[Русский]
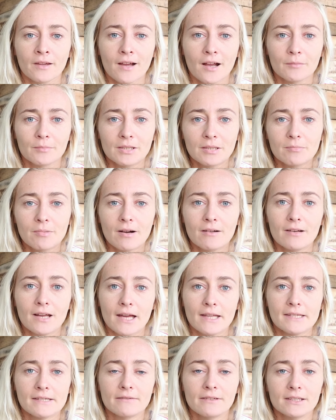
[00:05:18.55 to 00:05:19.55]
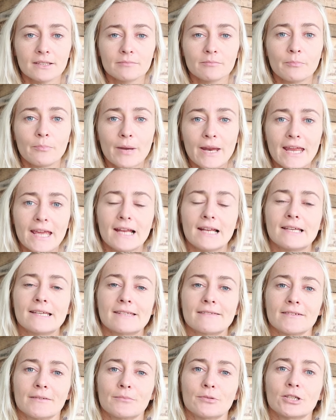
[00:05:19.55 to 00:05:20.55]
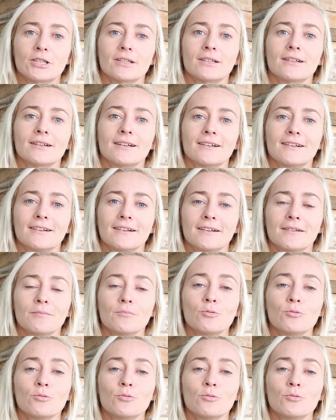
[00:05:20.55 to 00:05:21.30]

как бы добавлять. И в этом прелесть вообще э,